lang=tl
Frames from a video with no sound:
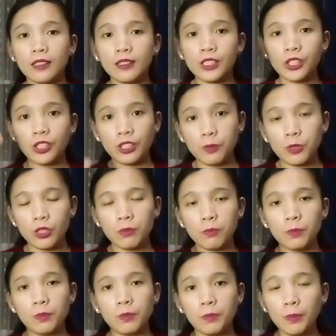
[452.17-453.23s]

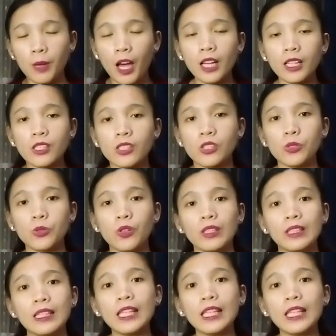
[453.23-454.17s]
description box yung